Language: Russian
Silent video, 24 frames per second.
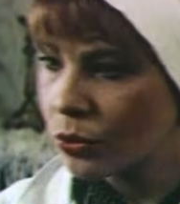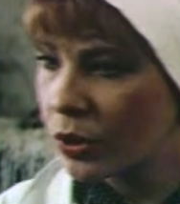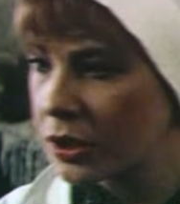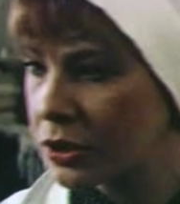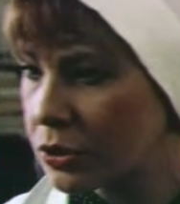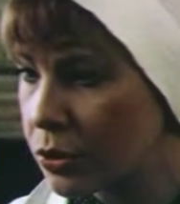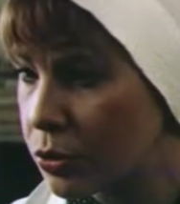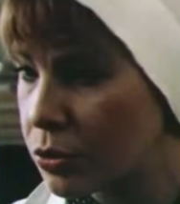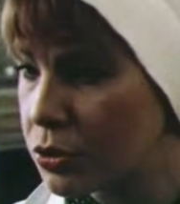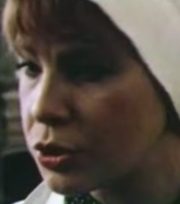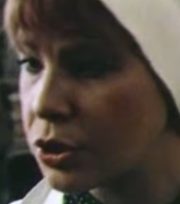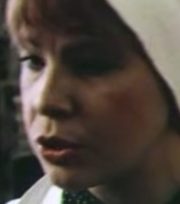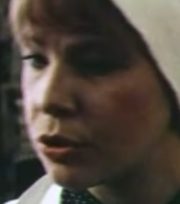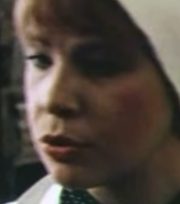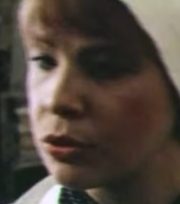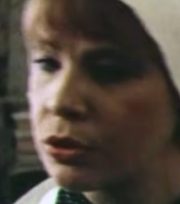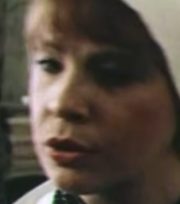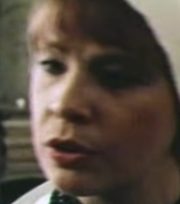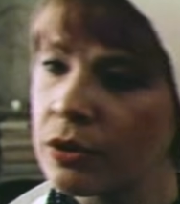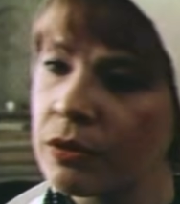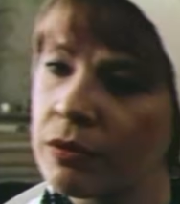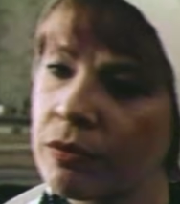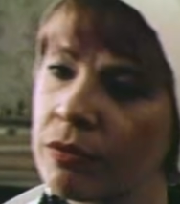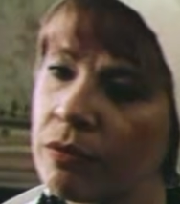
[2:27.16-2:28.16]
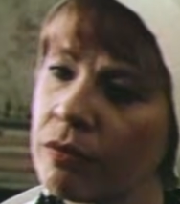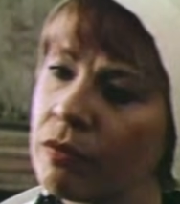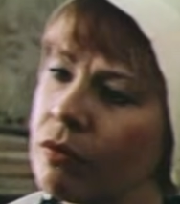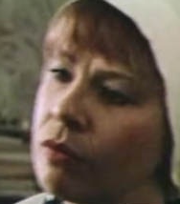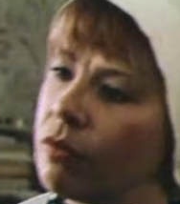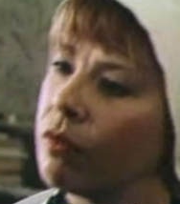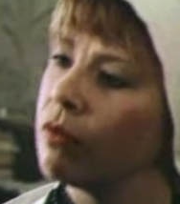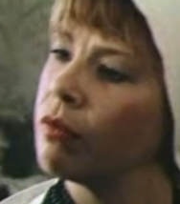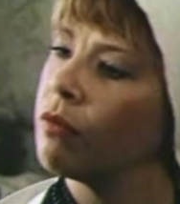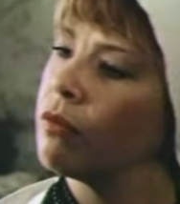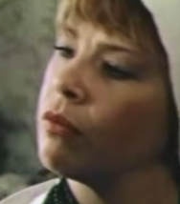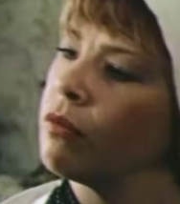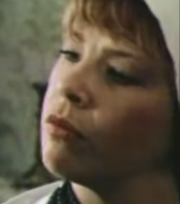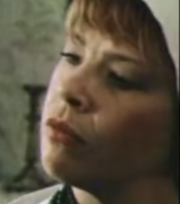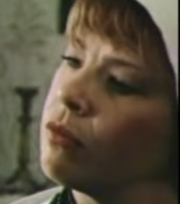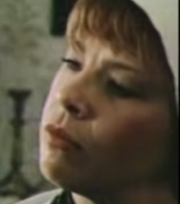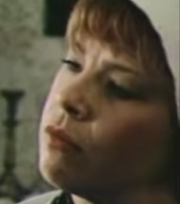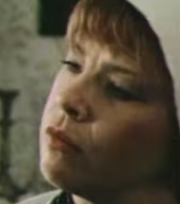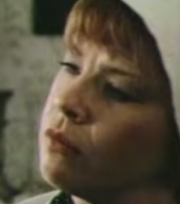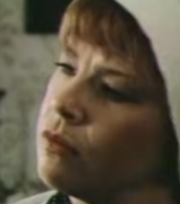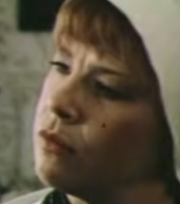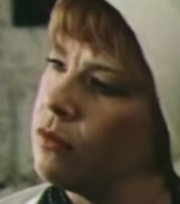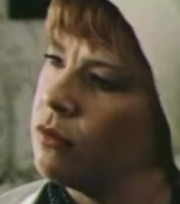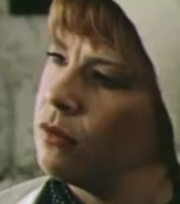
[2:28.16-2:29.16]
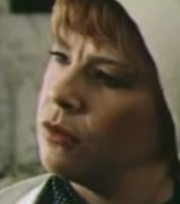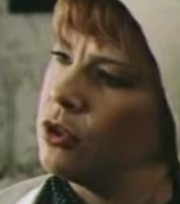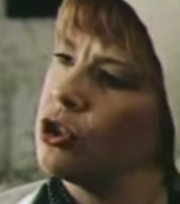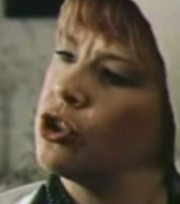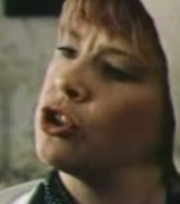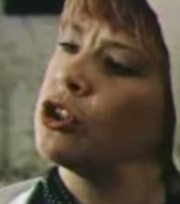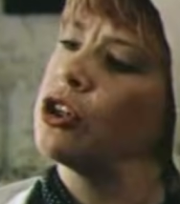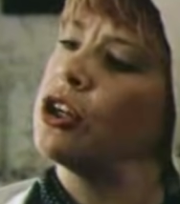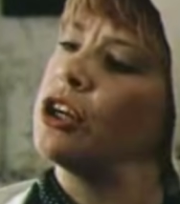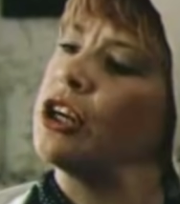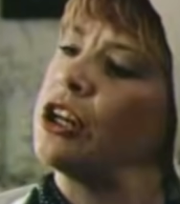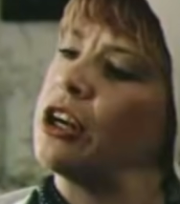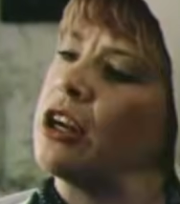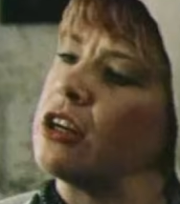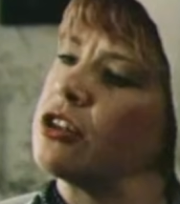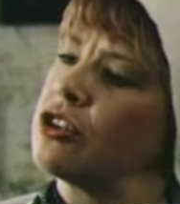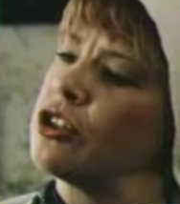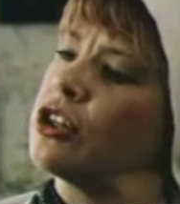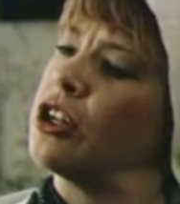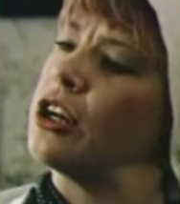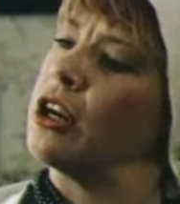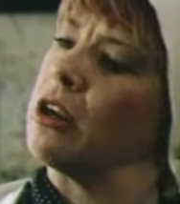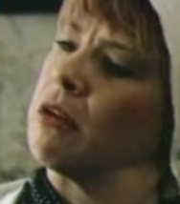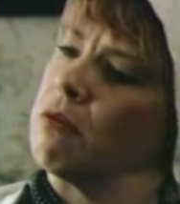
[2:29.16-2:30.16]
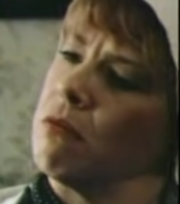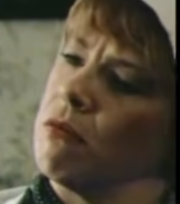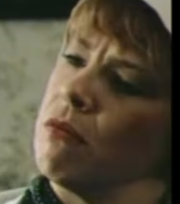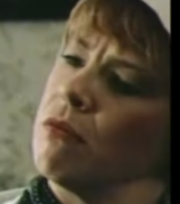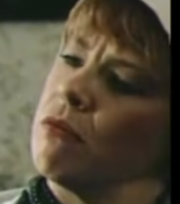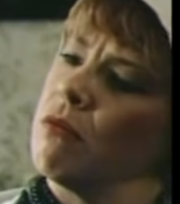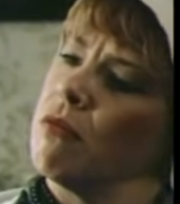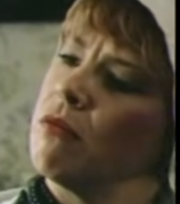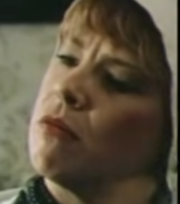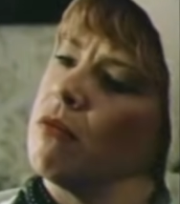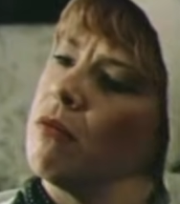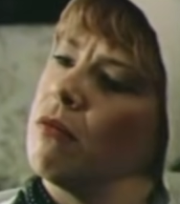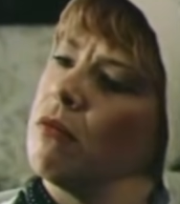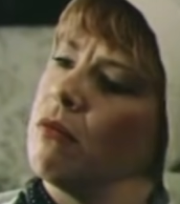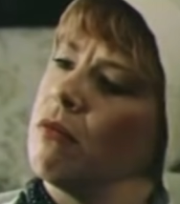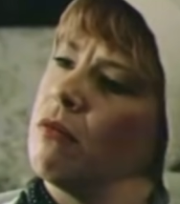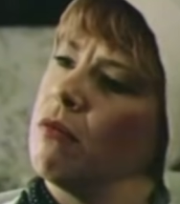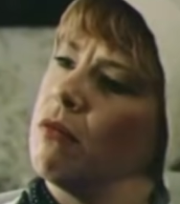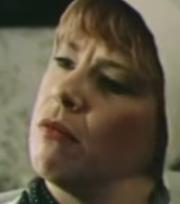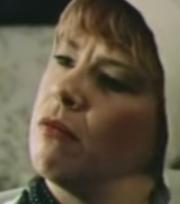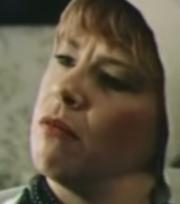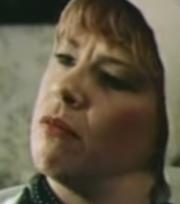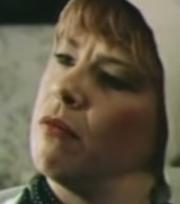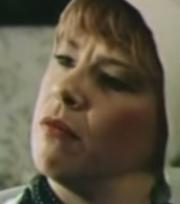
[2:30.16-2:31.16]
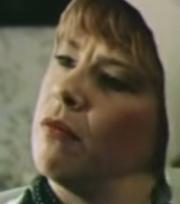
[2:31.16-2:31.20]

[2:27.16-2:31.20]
Ну-ка, откройте рот. А -а Шире, шире.